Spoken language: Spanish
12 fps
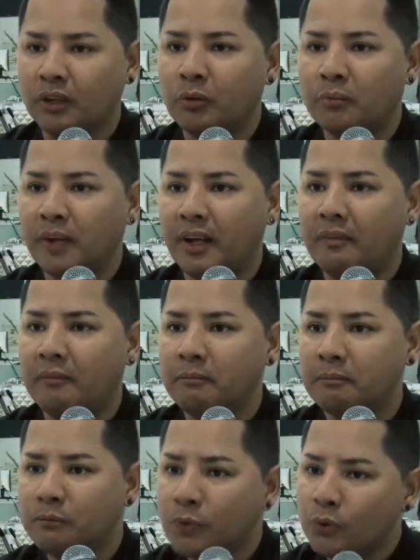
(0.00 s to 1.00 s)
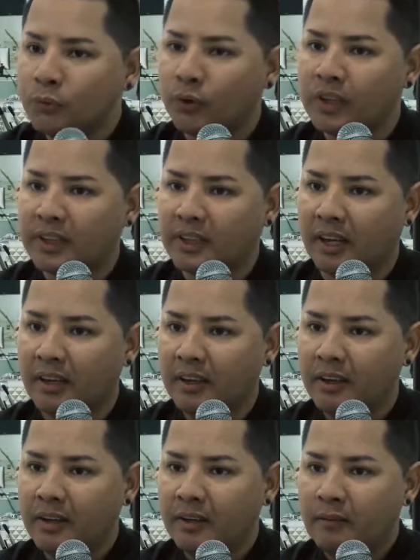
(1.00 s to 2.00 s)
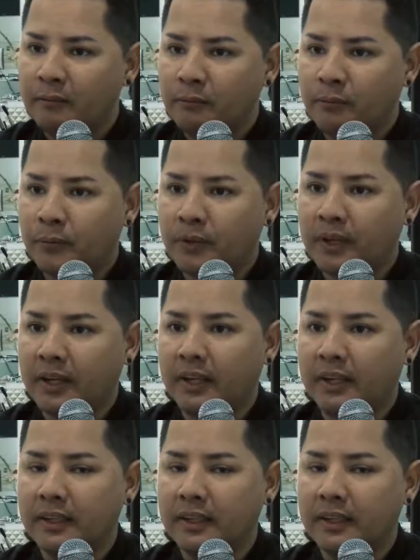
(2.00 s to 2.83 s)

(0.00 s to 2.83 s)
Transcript: dupla muy bonita porque